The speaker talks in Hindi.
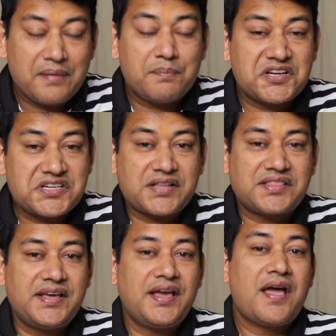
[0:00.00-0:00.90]

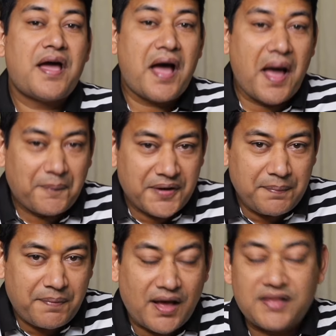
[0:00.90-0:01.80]
बशर्तें आपके
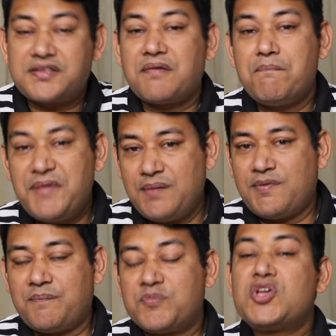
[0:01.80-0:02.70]
पास
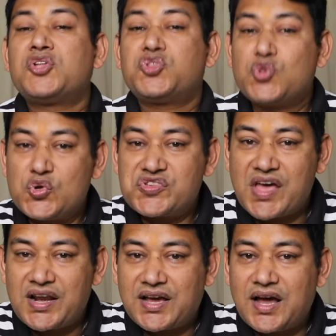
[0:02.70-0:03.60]
मिनिमम दो
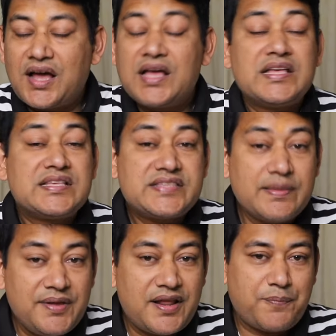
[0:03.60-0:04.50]
साल का
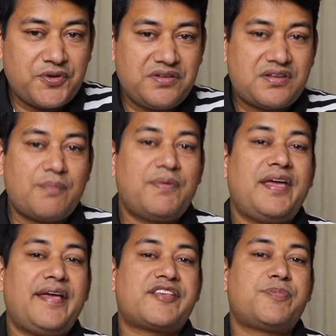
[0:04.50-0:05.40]
सिमिलर पोजीशन में
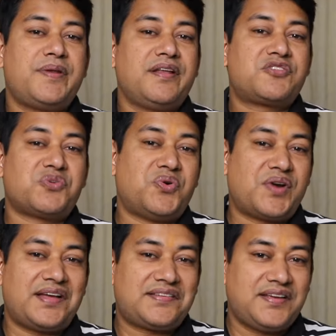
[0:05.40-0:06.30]
एक्सपीरियंस
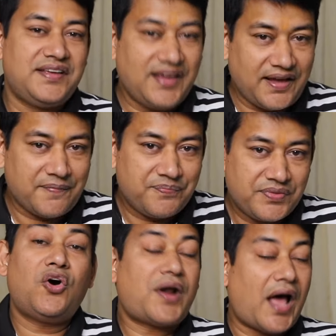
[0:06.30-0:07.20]
होना चाहिए
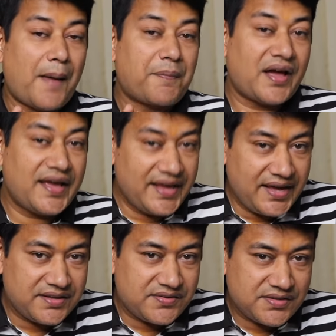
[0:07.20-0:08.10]
और आपका
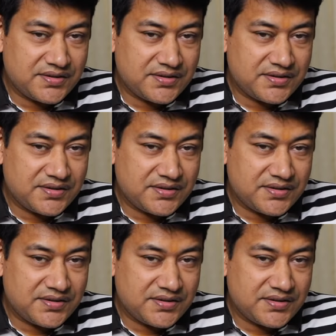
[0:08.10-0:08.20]
एज